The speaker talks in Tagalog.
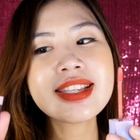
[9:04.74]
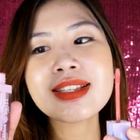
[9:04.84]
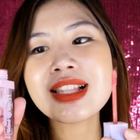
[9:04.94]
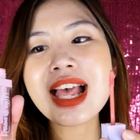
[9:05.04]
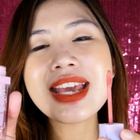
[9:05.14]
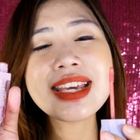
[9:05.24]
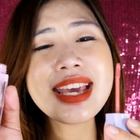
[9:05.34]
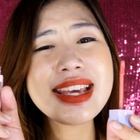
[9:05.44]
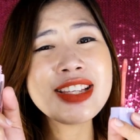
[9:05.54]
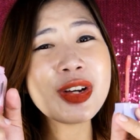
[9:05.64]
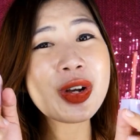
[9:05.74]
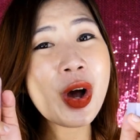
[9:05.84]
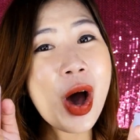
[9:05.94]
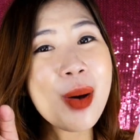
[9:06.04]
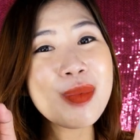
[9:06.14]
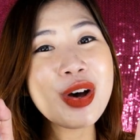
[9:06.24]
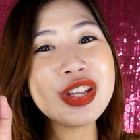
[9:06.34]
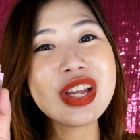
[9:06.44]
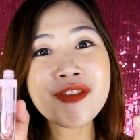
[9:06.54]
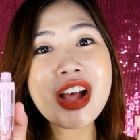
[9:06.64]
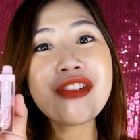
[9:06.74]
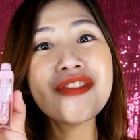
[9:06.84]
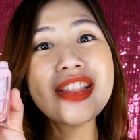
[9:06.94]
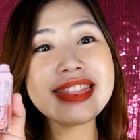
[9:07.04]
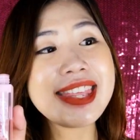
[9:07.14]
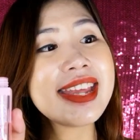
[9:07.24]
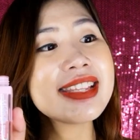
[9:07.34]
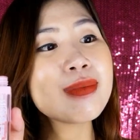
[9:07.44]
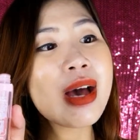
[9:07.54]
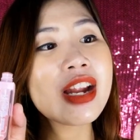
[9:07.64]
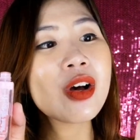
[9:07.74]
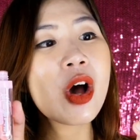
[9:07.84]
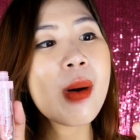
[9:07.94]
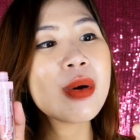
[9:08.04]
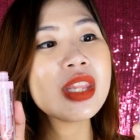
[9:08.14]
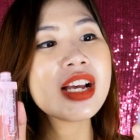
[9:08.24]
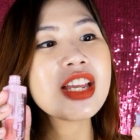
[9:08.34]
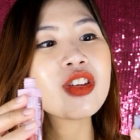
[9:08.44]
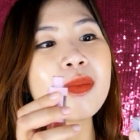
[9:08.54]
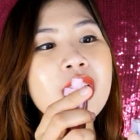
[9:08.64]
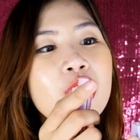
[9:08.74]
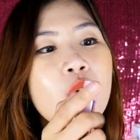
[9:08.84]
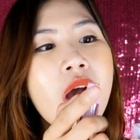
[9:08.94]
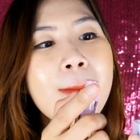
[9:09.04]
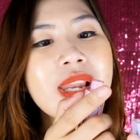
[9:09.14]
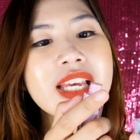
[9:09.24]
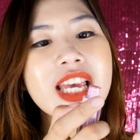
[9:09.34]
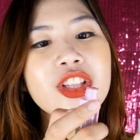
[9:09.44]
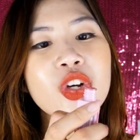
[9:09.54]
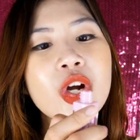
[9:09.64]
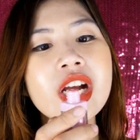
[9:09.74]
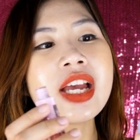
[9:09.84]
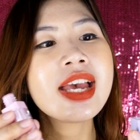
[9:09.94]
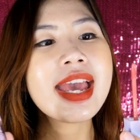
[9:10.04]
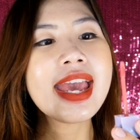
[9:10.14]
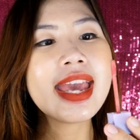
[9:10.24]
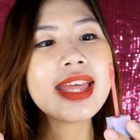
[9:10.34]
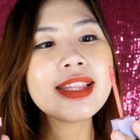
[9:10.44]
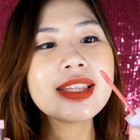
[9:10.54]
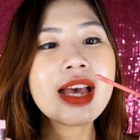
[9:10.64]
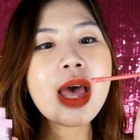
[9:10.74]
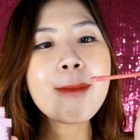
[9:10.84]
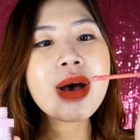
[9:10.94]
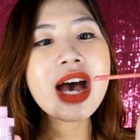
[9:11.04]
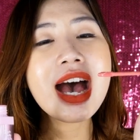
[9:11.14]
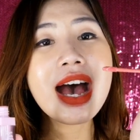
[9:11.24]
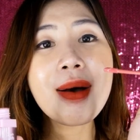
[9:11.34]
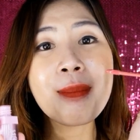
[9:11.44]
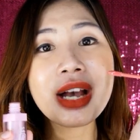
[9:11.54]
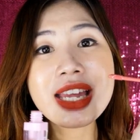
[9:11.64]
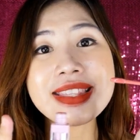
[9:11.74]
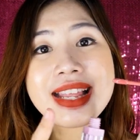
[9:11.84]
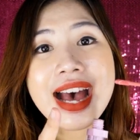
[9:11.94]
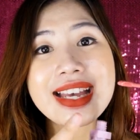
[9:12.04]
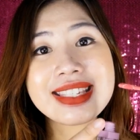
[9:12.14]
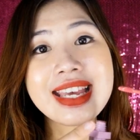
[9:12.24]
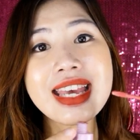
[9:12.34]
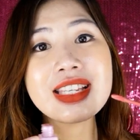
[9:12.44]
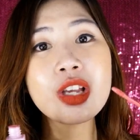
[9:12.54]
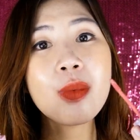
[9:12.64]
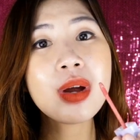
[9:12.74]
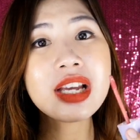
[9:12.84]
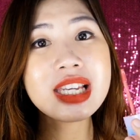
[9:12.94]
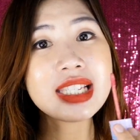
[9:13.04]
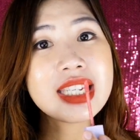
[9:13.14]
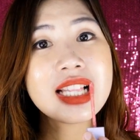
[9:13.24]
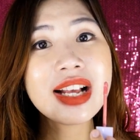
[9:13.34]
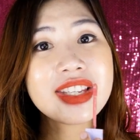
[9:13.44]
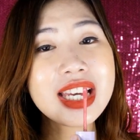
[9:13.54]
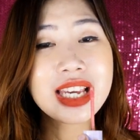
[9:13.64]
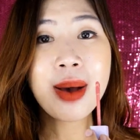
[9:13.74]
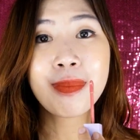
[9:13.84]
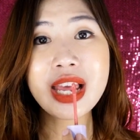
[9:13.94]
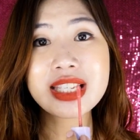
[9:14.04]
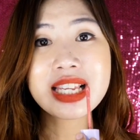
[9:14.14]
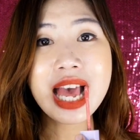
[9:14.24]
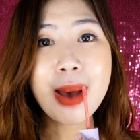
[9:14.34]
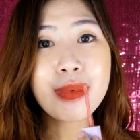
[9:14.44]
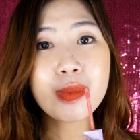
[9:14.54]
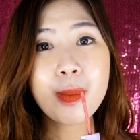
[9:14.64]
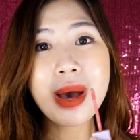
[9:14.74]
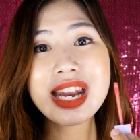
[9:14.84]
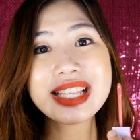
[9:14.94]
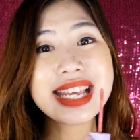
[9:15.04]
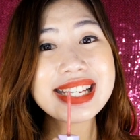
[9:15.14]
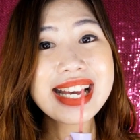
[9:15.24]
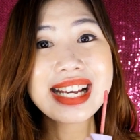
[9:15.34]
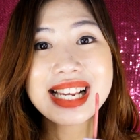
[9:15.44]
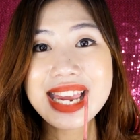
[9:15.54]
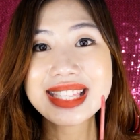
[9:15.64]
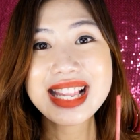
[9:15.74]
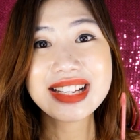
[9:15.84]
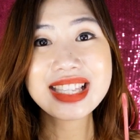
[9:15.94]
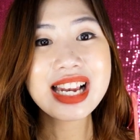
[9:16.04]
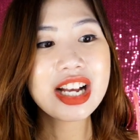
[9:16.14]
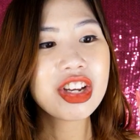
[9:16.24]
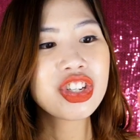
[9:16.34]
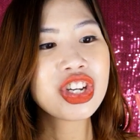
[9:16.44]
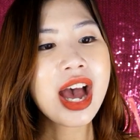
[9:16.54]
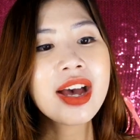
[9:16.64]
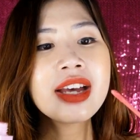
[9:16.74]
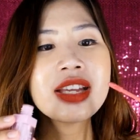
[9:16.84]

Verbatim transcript: It's like your common velvet tints. Parang common na ganyan. May dough applicator. And napaka maganda kasi sobrang easy lang niya i-apply sa labi mo. Parang nag-glide lang talaga siya.